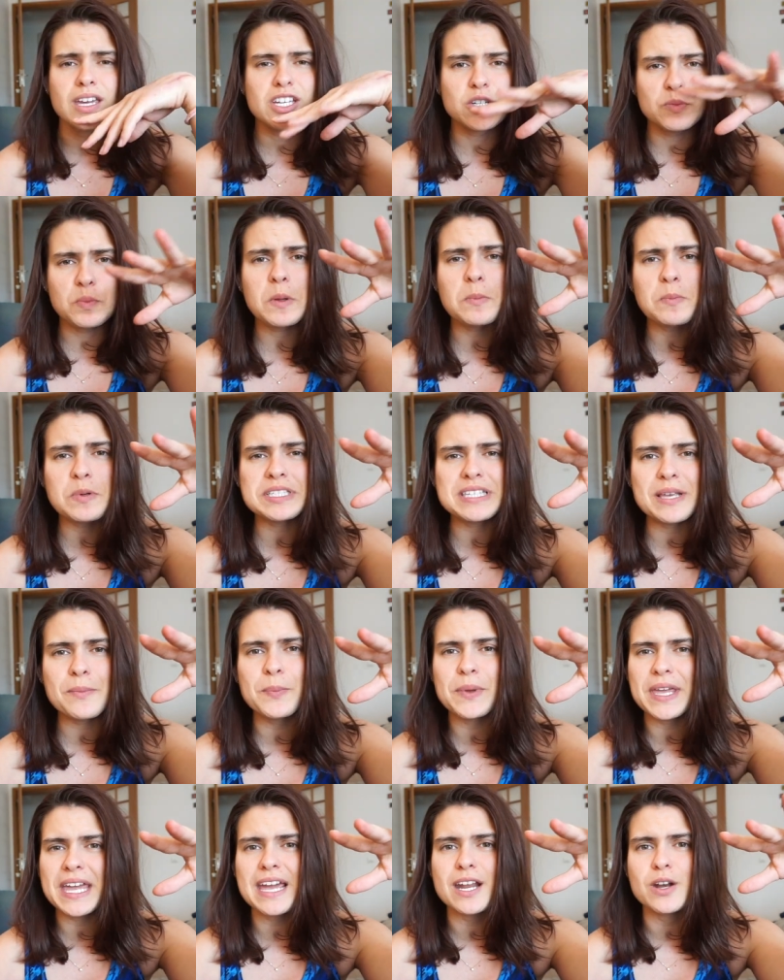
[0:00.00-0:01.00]
Isto pode parecer
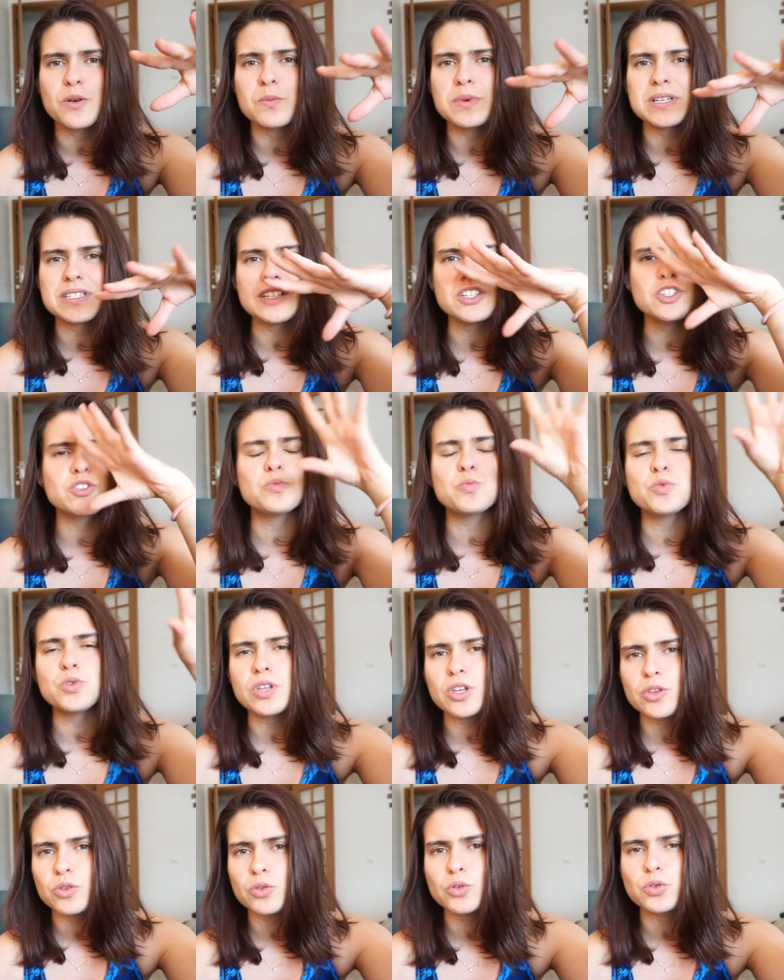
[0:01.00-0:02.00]
pequeno, mas isto
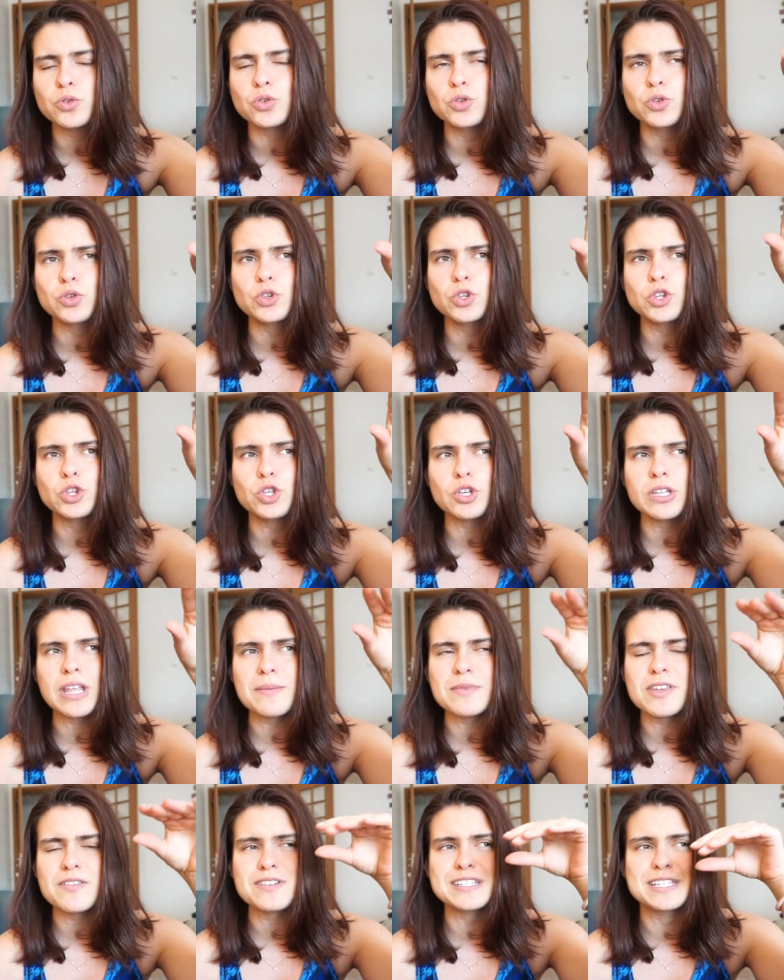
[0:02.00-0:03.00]
muda toda
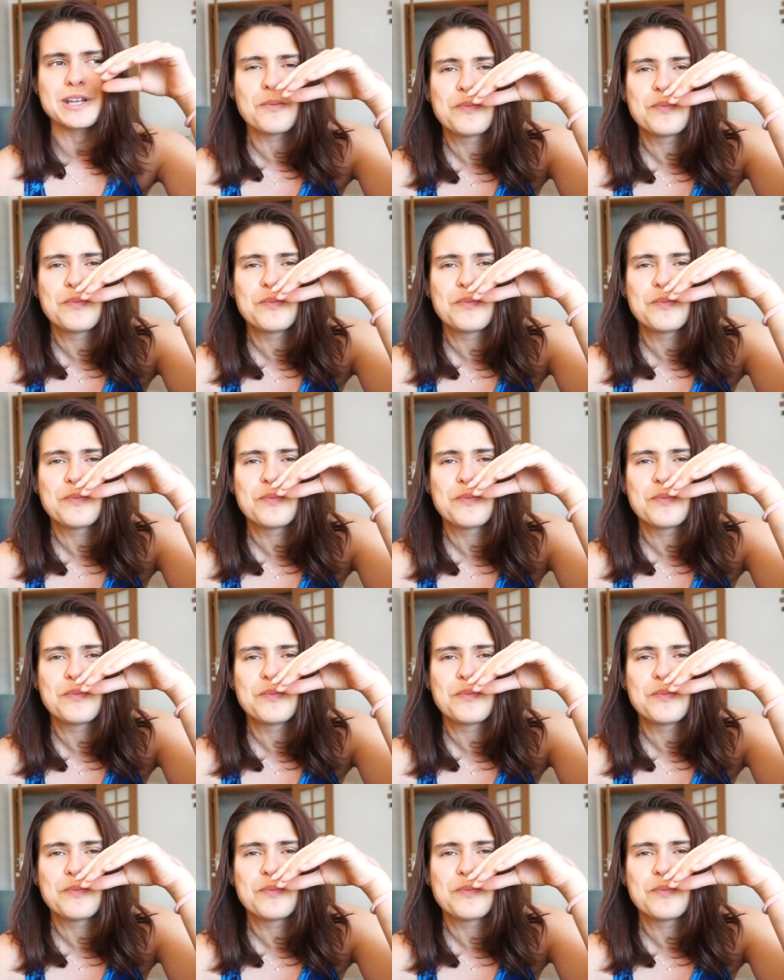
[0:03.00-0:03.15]
a minha visão